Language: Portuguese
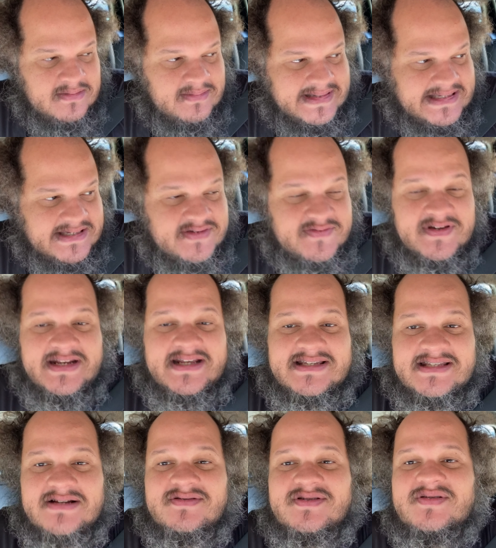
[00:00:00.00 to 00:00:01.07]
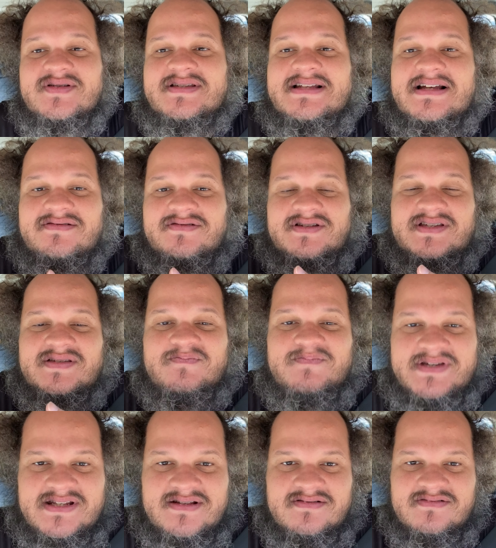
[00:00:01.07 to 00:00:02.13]
Mas a diferença está no seu estado de
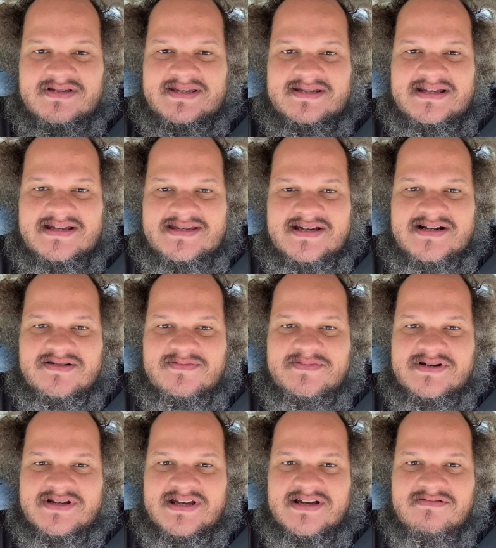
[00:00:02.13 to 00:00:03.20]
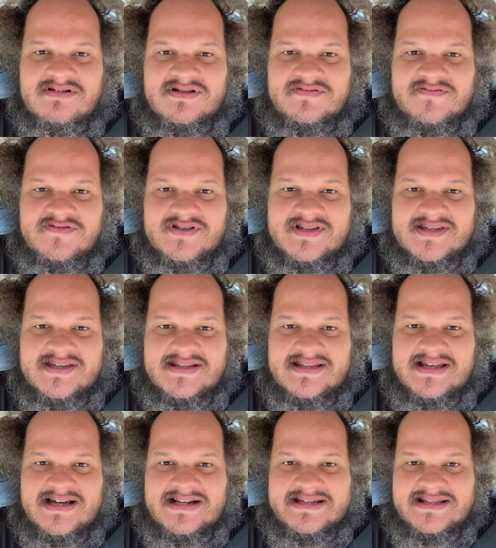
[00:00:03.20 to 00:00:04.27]
espírito, tá certo? Porque quando você
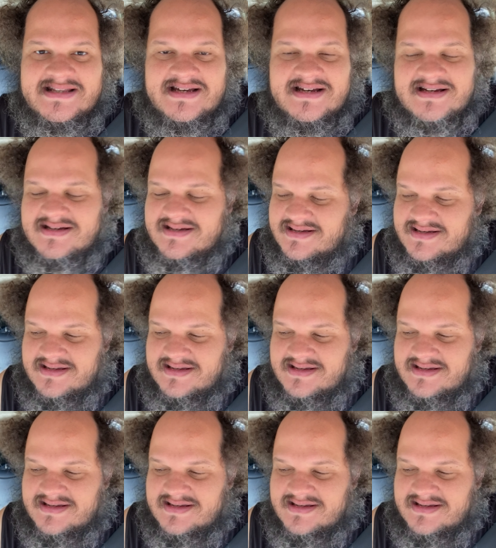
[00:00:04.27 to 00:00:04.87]
está ali na,